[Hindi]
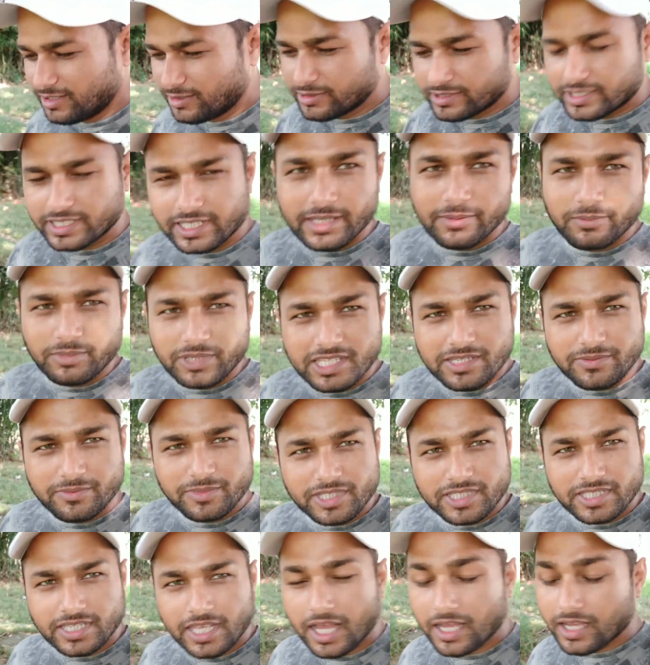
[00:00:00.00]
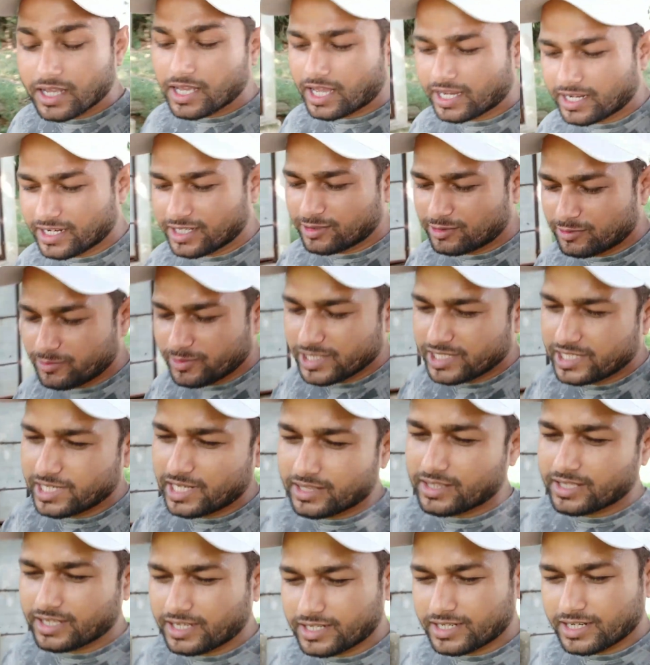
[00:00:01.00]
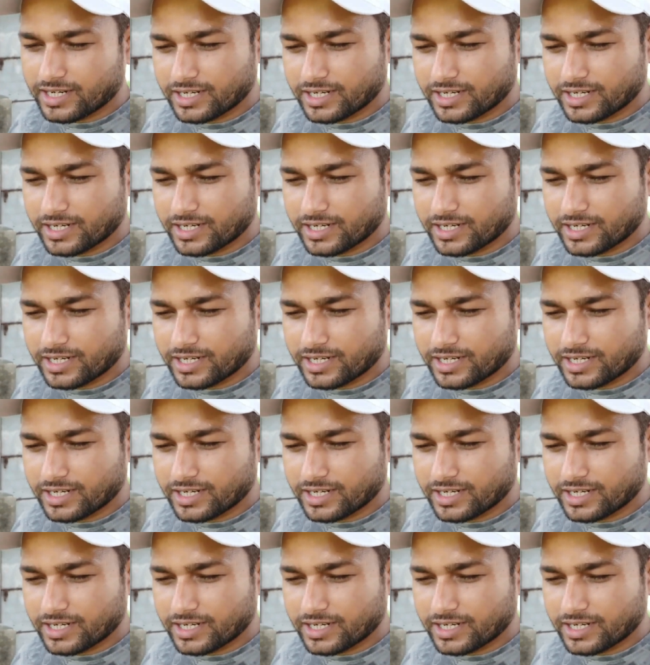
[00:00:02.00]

उसके बीच में साग खाने को मिल जाता है